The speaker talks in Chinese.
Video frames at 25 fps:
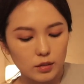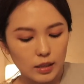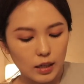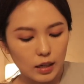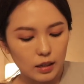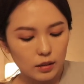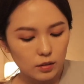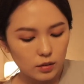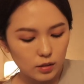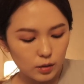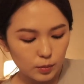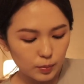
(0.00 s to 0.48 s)

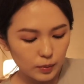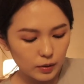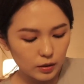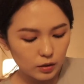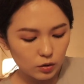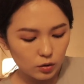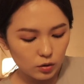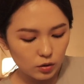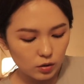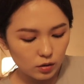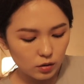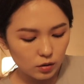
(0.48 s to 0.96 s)
在日本
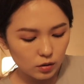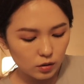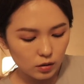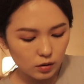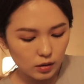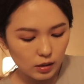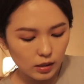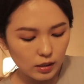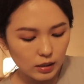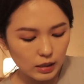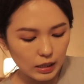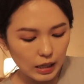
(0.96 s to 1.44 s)
是
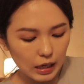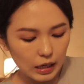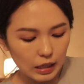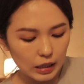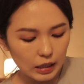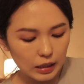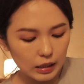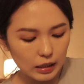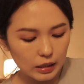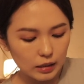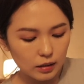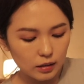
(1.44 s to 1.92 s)
第
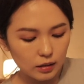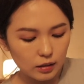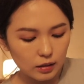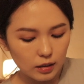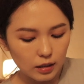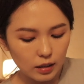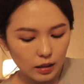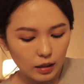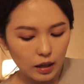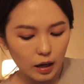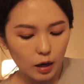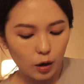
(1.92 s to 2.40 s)
3类的
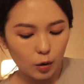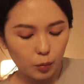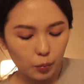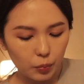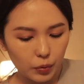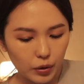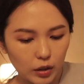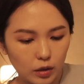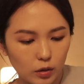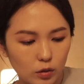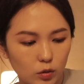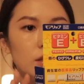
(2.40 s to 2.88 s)
医药
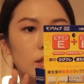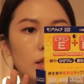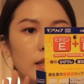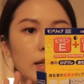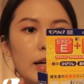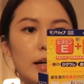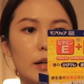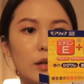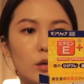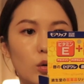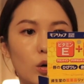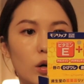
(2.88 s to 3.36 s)
品。这
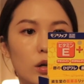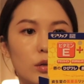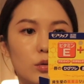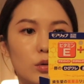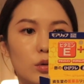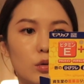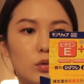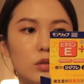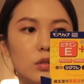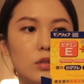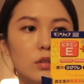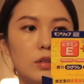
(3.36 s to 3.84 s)
2款
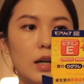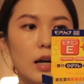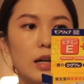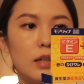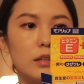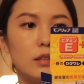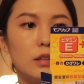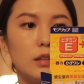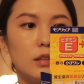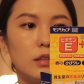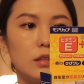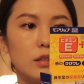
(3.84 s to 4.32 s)
都是
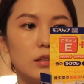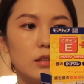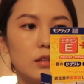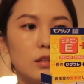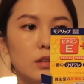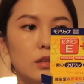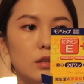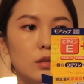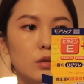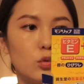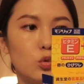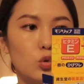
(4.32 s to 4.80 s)
让你
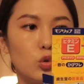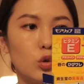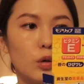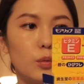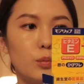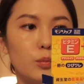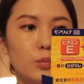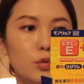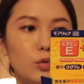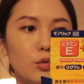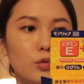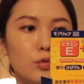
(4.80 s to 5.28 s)
的
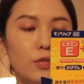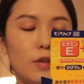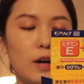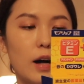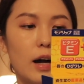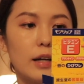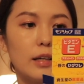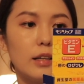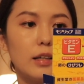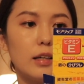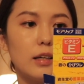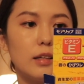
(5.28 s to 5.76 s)
唇部
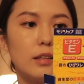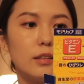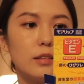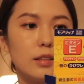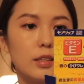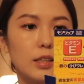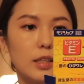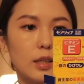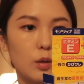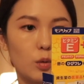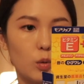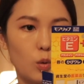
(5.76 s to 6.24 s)
发炎
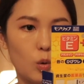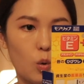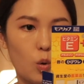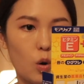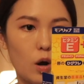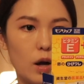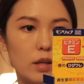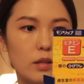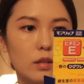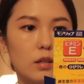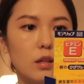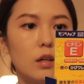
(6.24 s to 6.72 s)
减
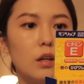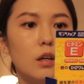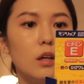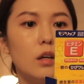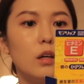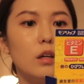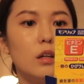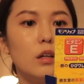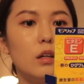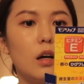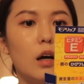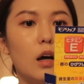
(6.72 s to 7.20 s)
缓。
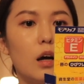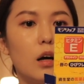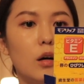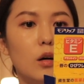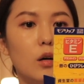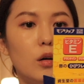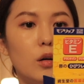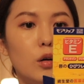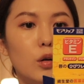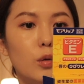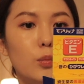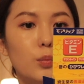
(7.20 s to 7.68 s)
然
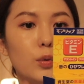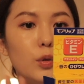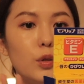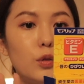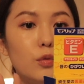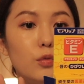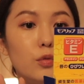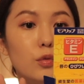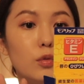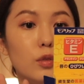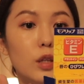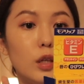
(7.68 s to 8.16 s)
后皮
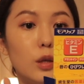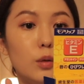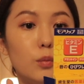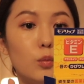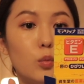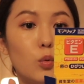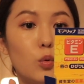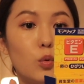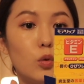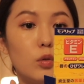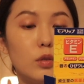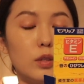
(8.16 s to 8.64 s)
肤黏
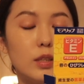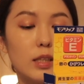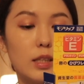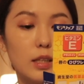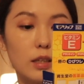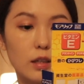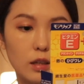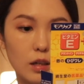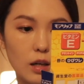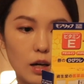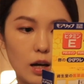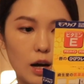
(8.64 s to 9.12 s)
膜
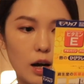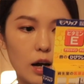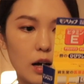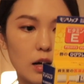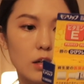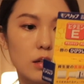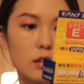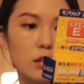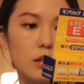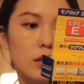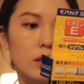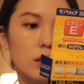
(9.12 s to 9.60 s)
健康
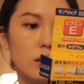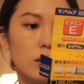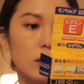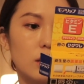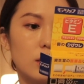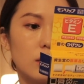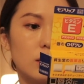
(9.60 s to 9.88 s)
跟